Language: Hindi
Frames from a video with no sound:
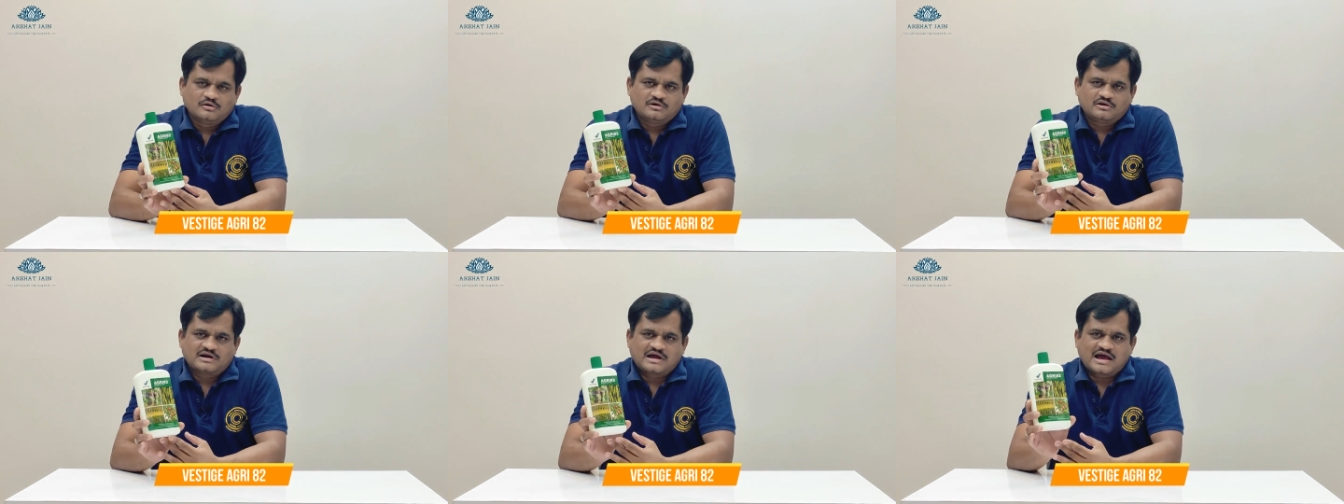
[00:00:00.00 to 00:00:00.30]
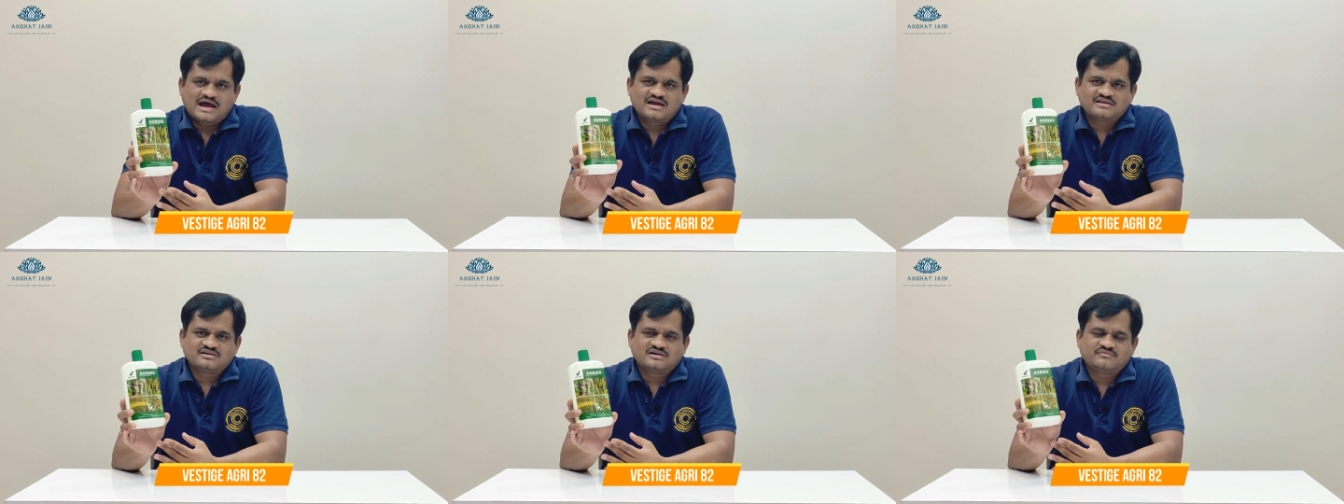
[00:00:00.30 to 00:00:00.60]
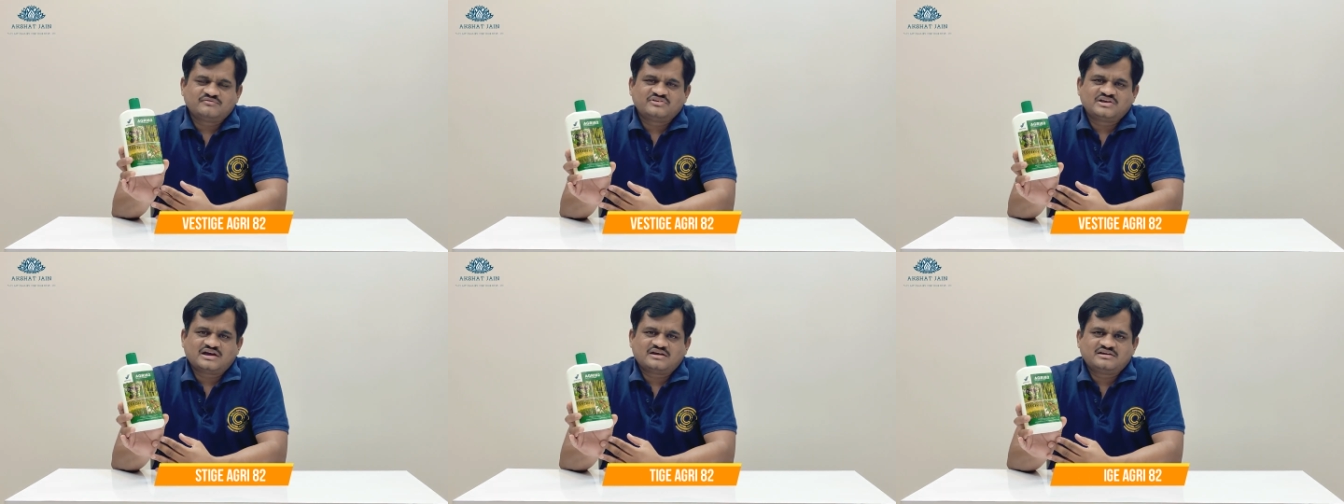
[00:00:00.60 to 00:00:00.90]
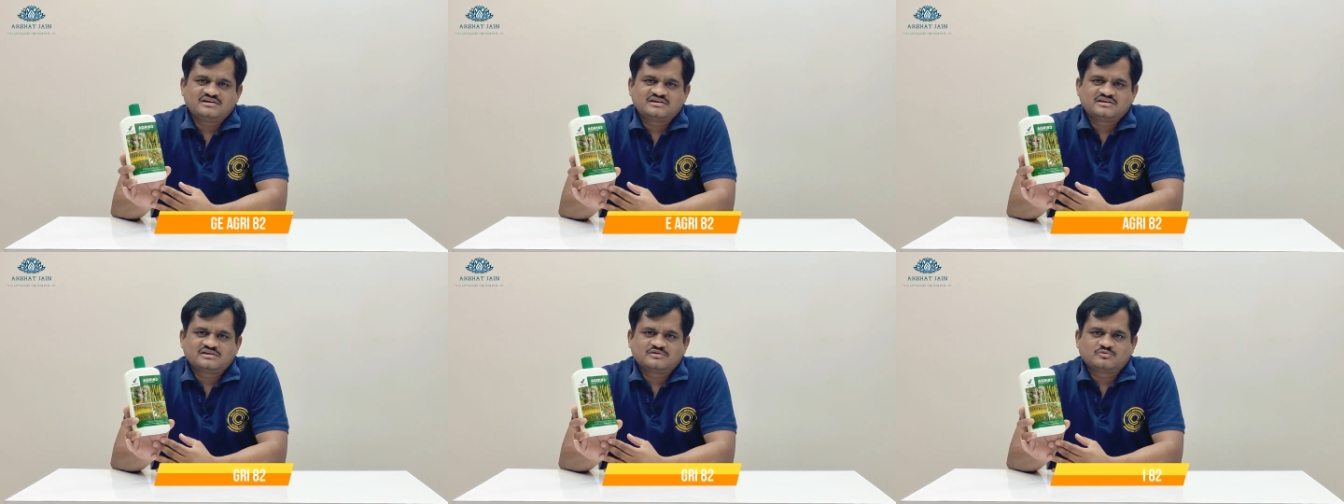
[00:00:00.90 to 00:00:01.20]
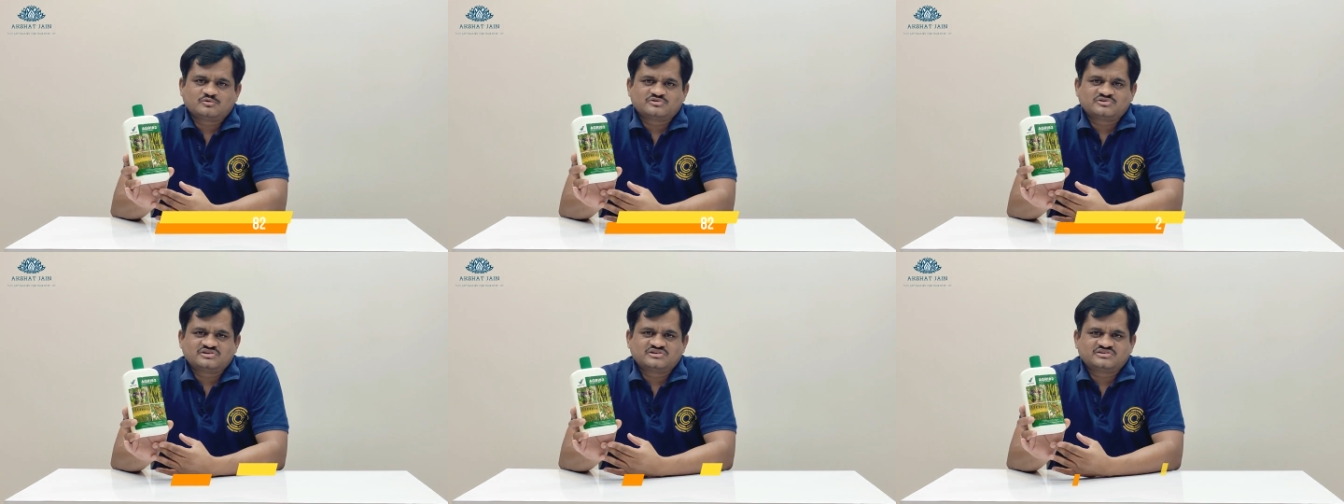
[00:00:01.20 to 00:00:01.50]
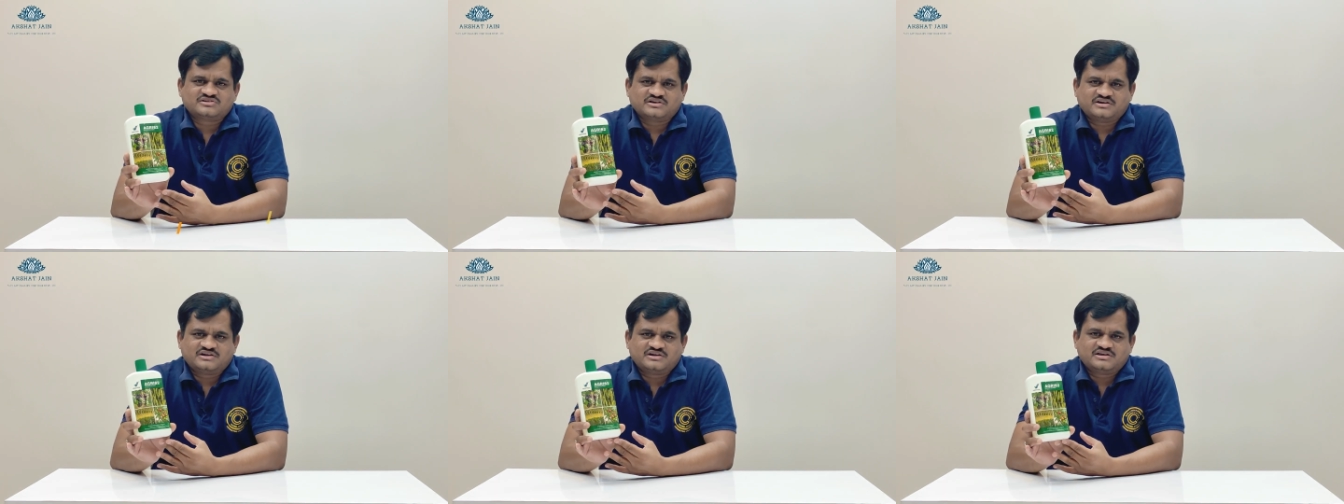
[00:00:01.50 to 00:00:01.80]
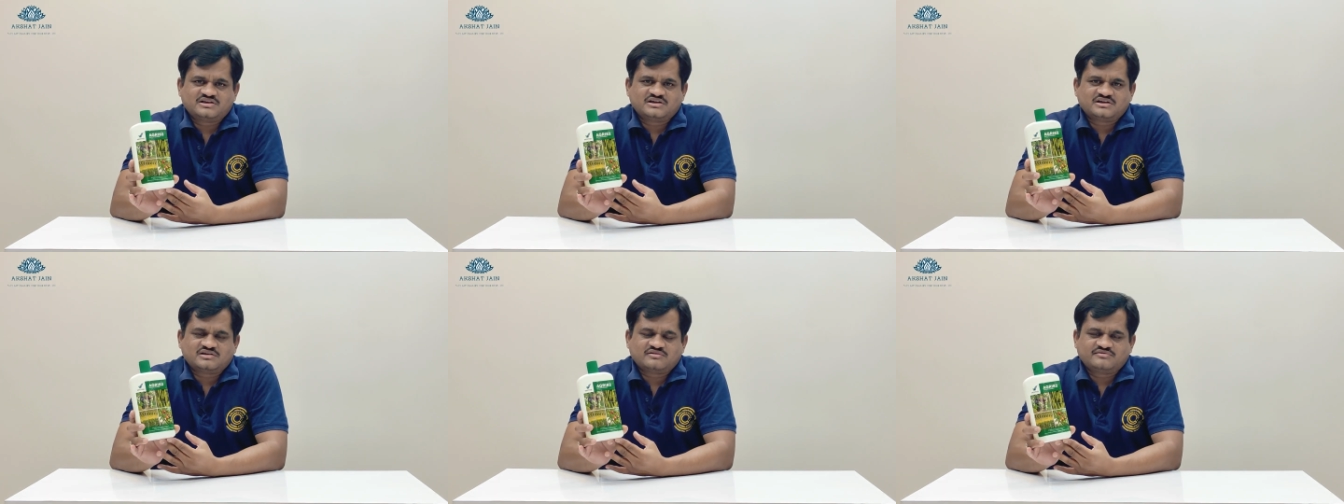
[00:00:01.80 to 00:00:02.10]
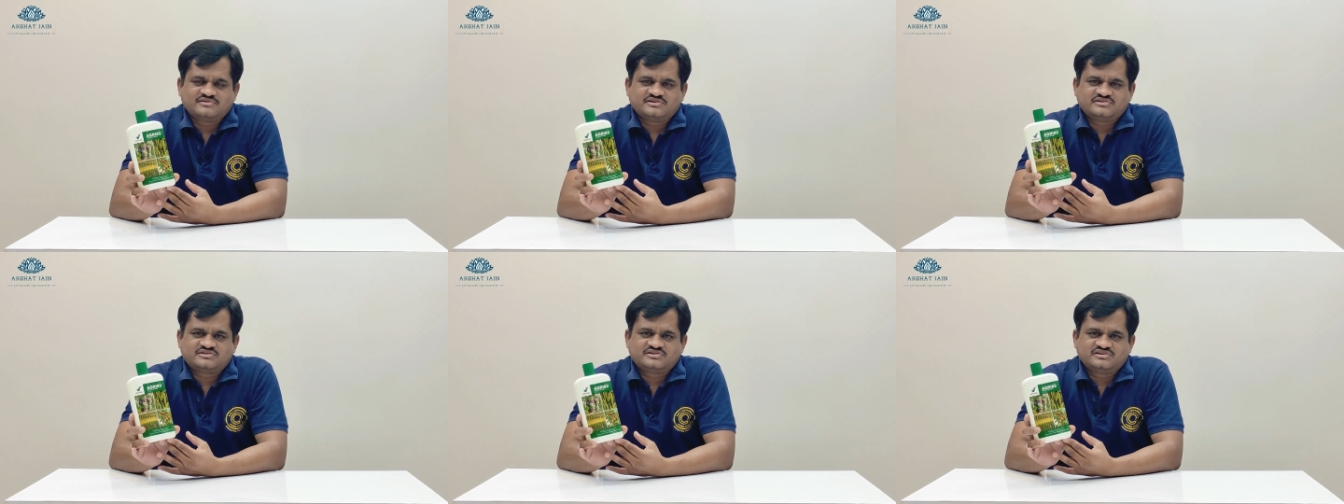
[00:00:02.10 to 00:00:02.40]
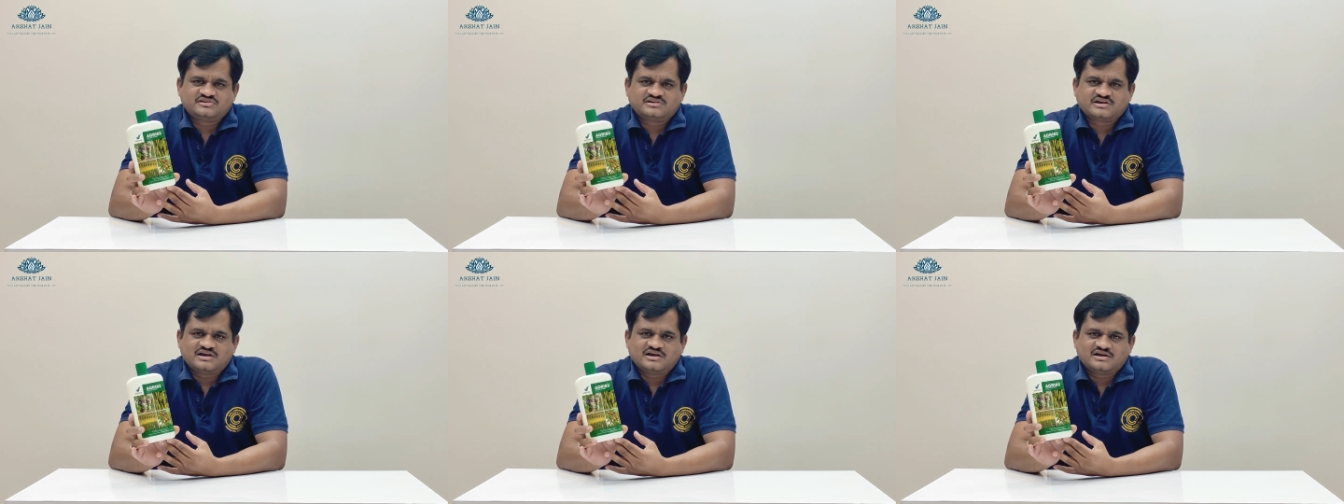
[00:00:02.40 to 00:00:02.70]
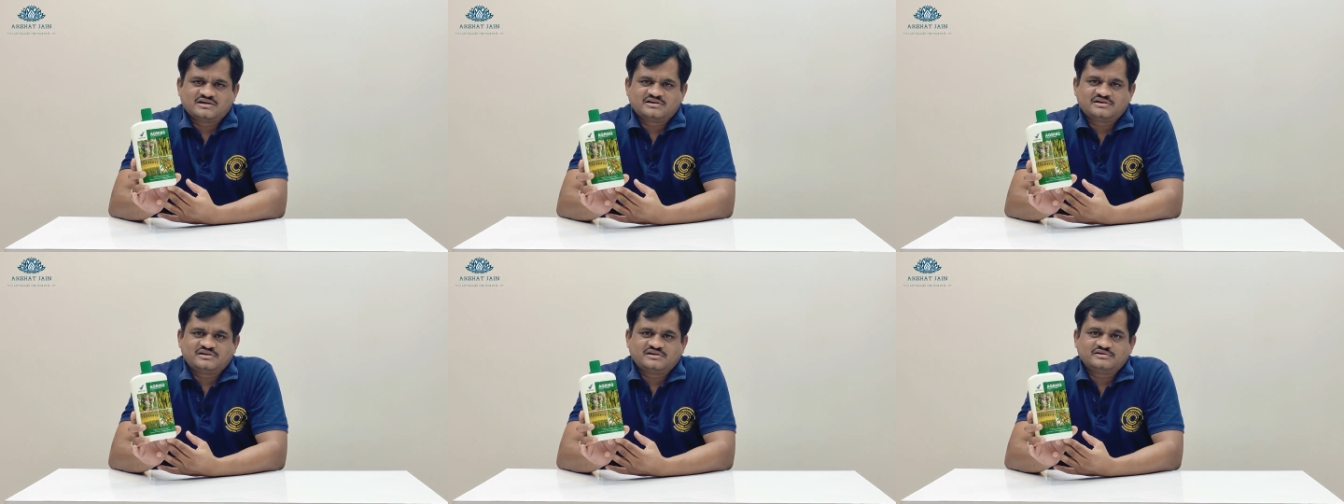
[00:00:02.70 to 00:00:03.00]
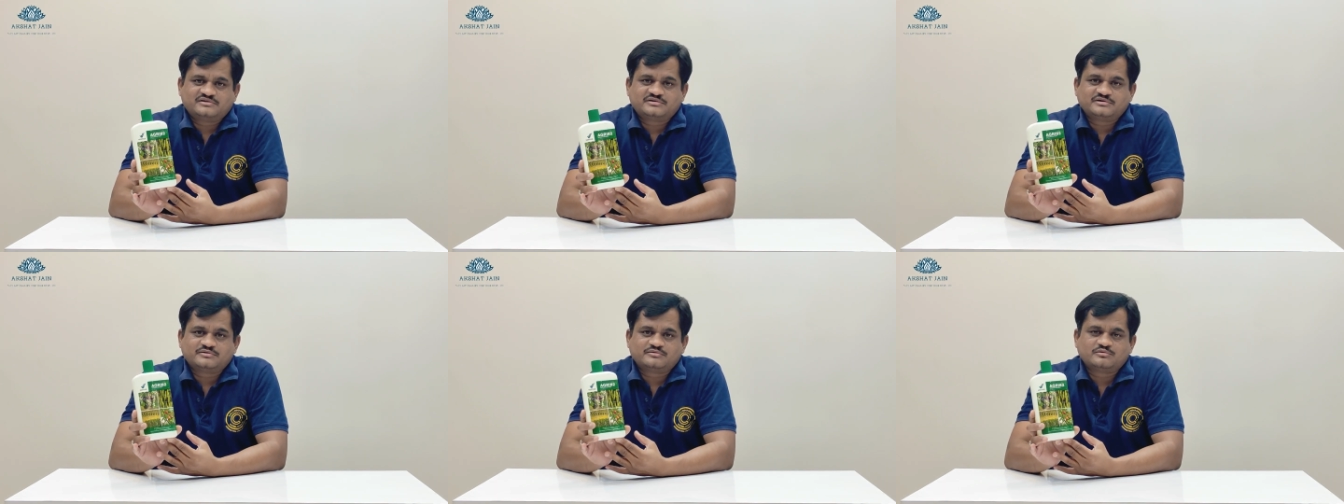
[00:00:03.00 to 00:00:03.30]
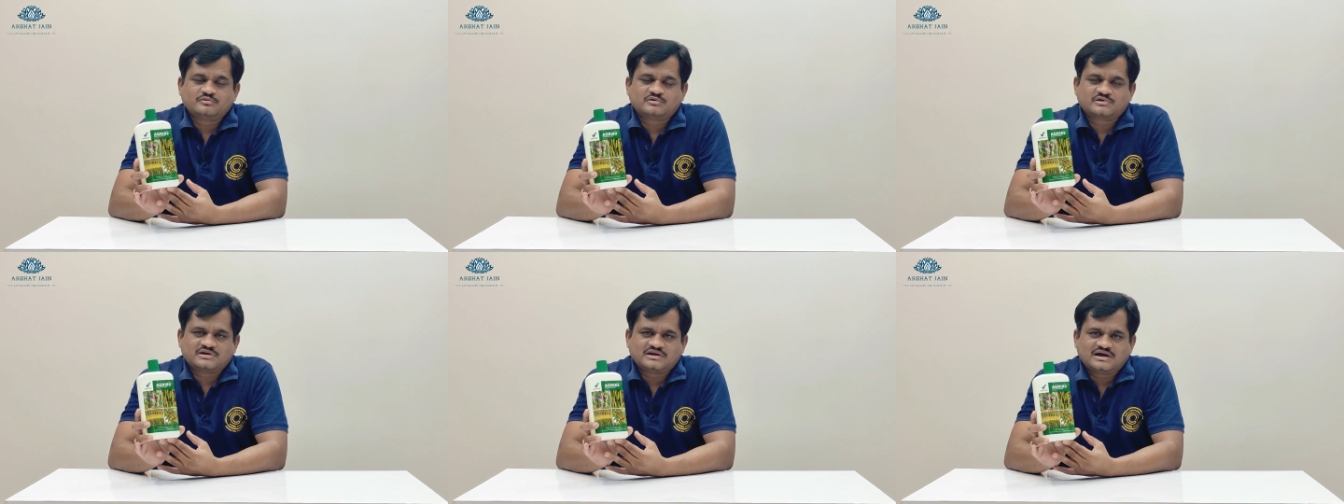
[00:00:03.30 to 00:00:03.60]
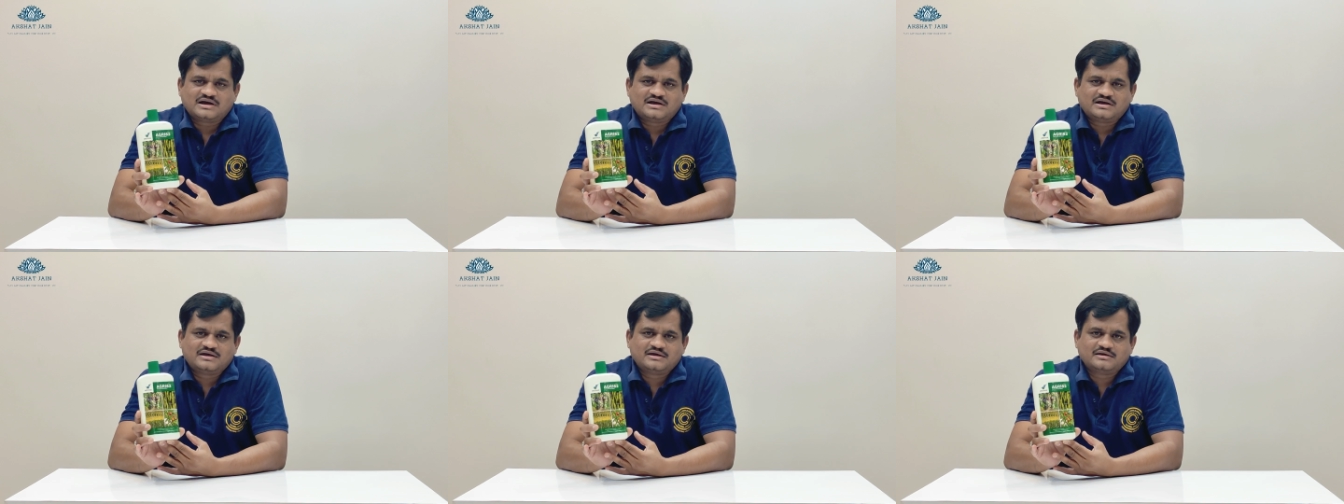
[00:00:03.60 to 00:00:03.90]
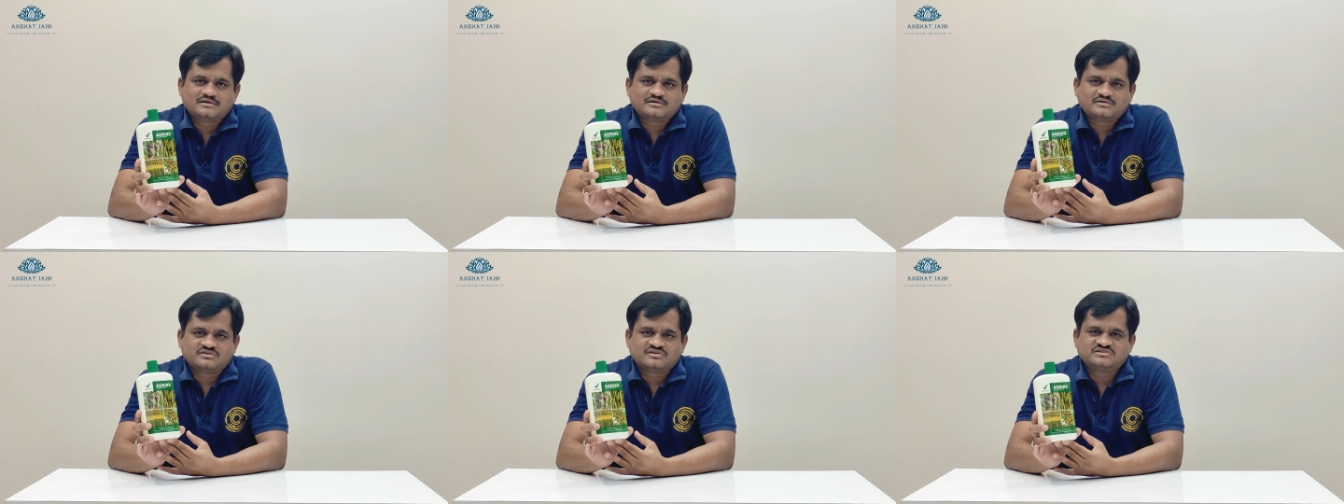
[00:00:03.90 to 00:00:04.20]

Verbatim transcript: और आज हम जानने की कोशिश करेंगे कि वेस्टिज का एग्री 82 क्या है